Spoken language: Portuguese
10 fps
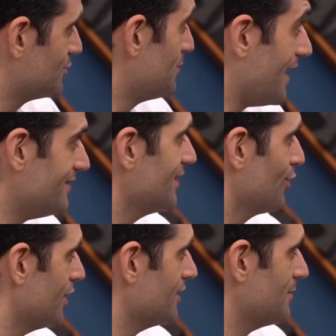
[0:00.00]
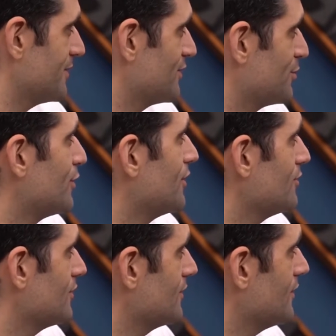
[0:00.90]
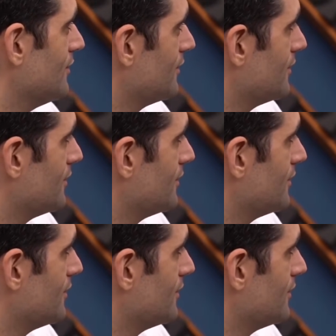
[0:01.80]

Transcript: se o Barcelona está passando por isso. Né?